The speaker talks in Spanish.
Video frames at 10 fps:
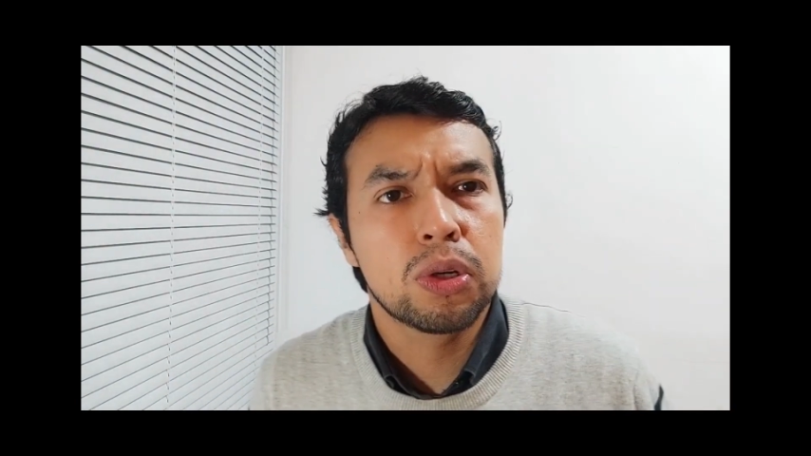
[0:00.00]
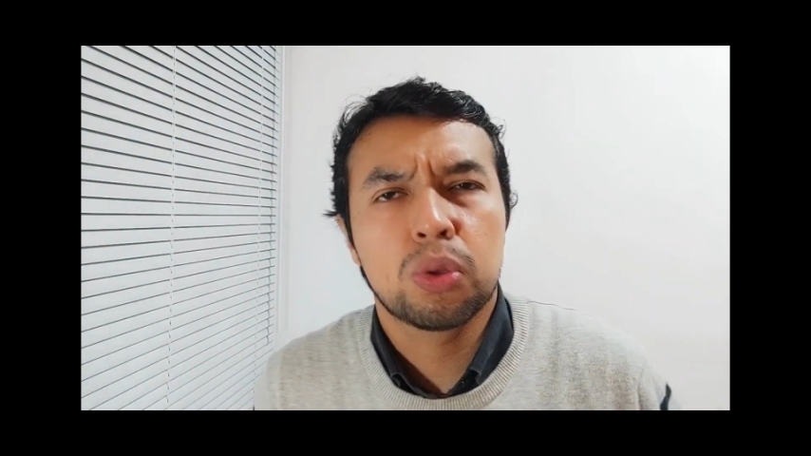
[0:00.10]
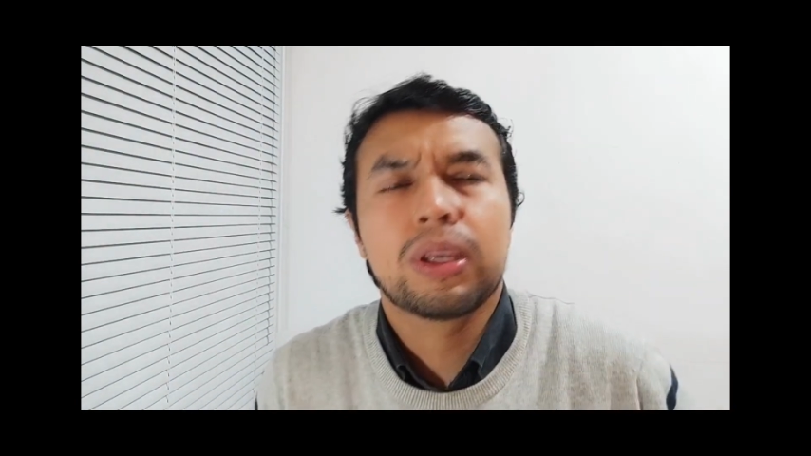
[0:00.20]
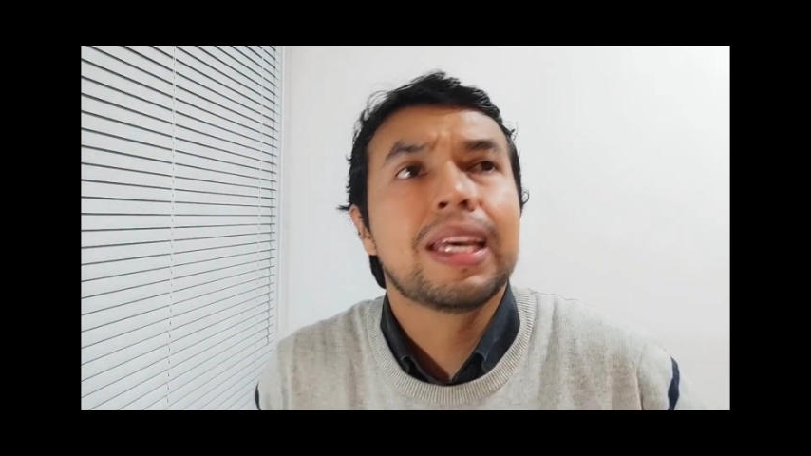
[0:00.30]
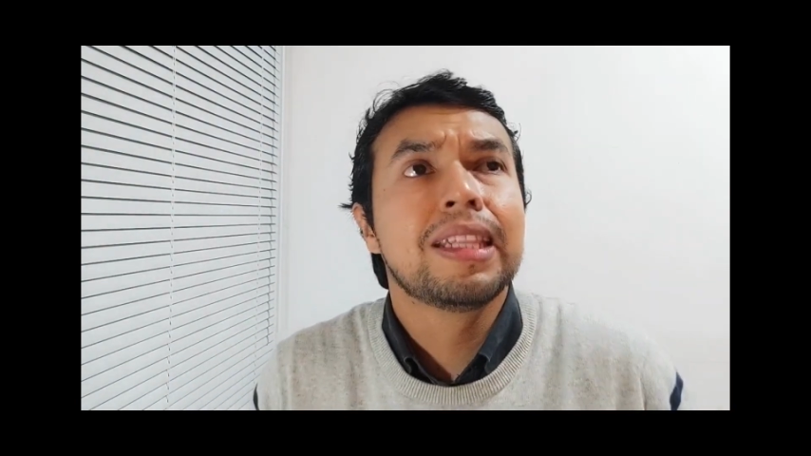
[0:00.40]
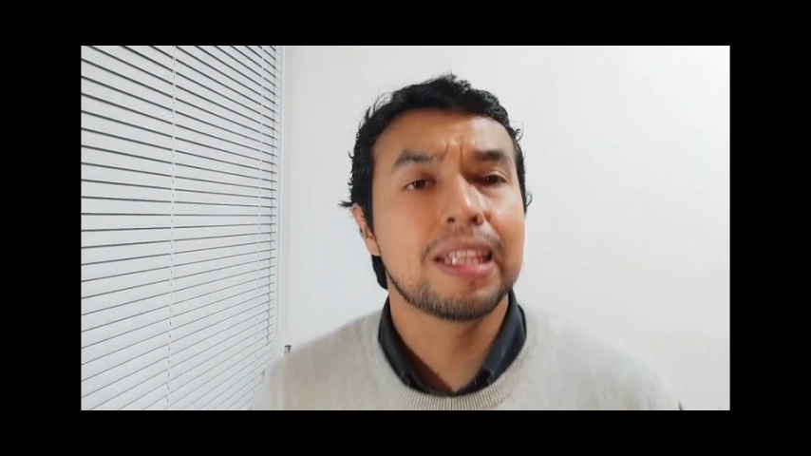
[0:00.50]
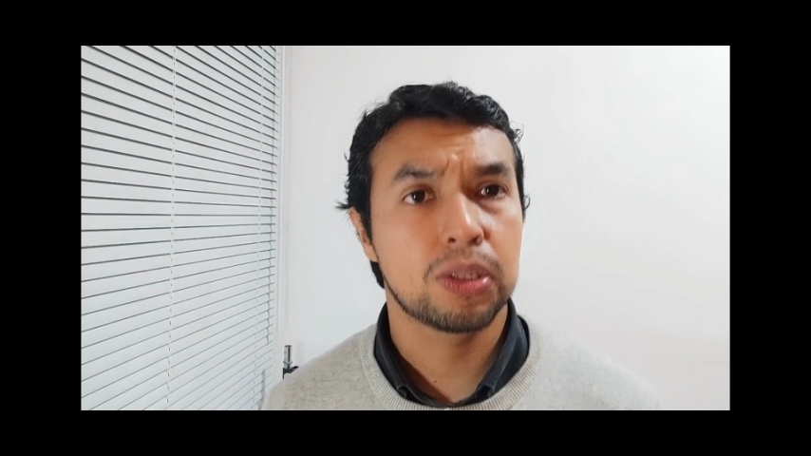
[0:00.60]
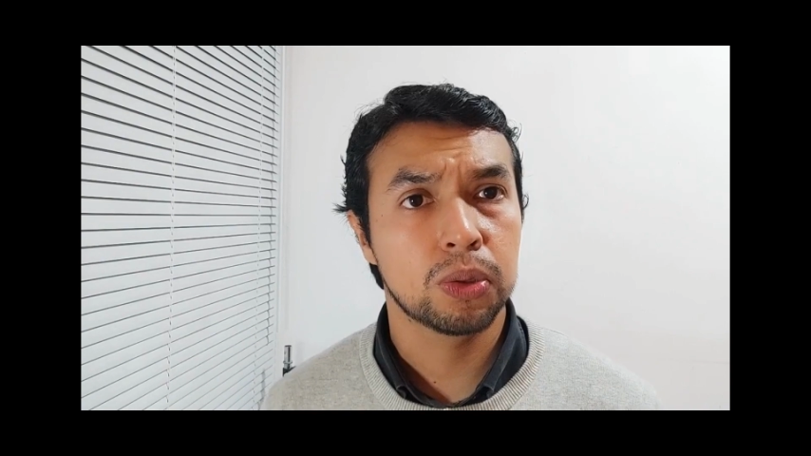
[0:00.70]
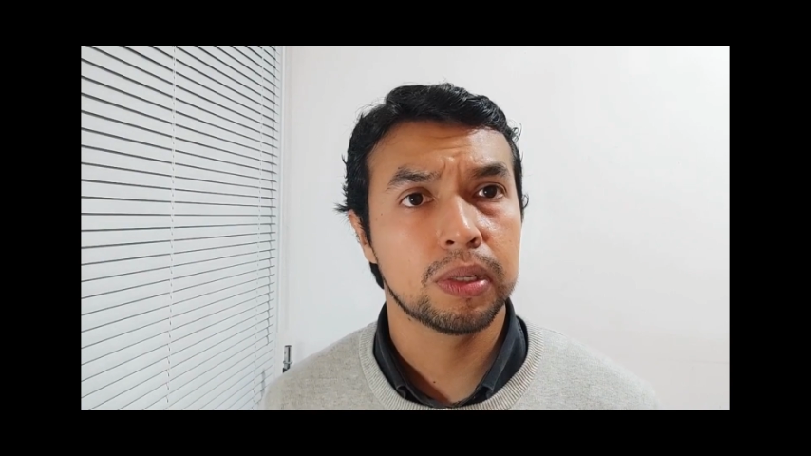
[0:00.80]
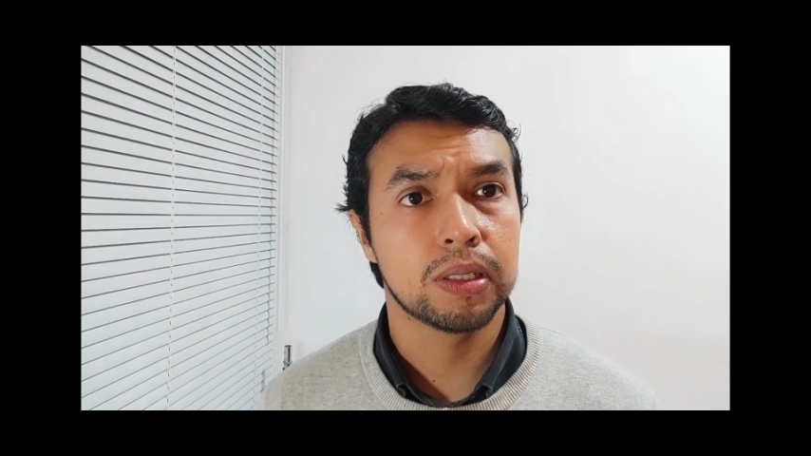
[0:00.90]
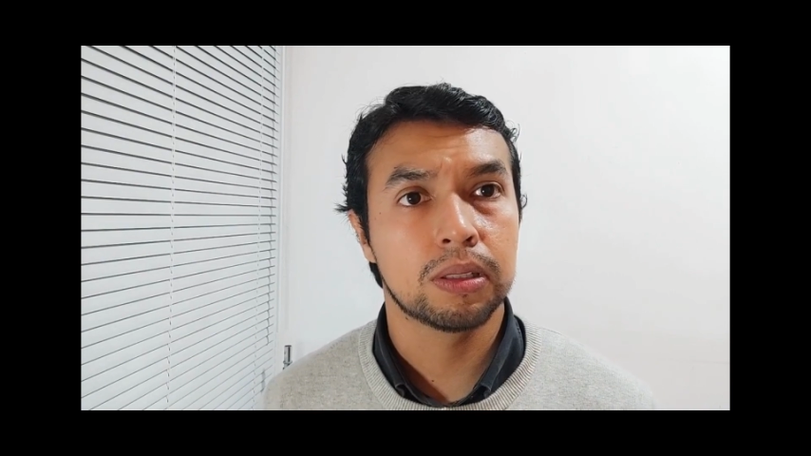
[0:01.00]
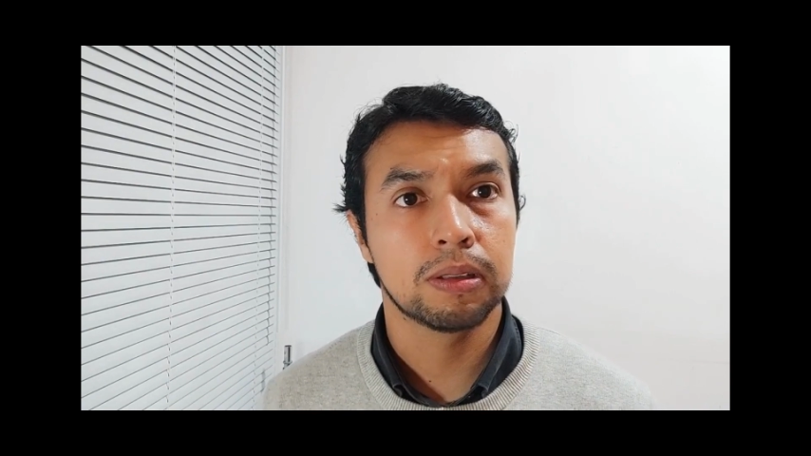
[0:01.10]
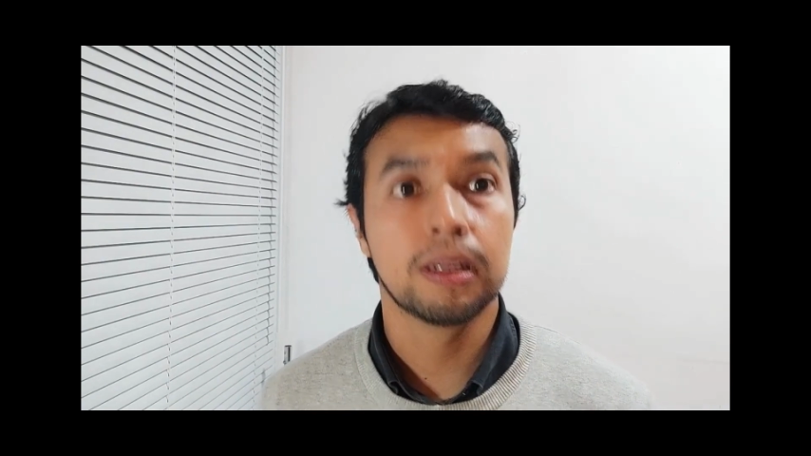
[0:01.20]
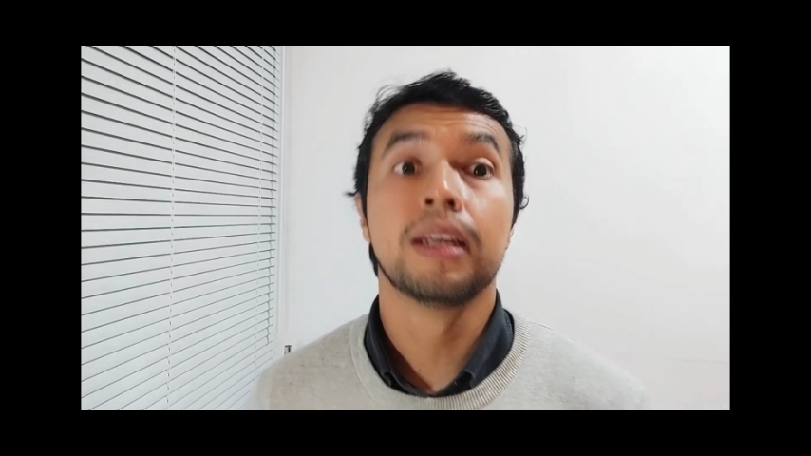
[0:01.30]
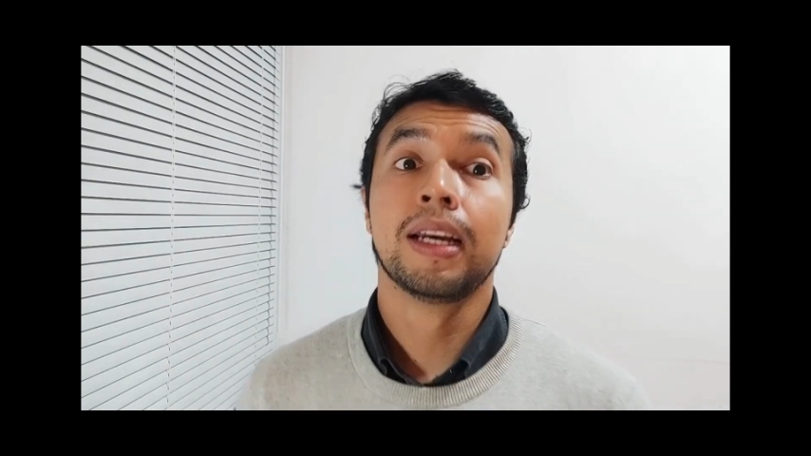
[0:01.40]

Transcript: esto, quién deseó esto.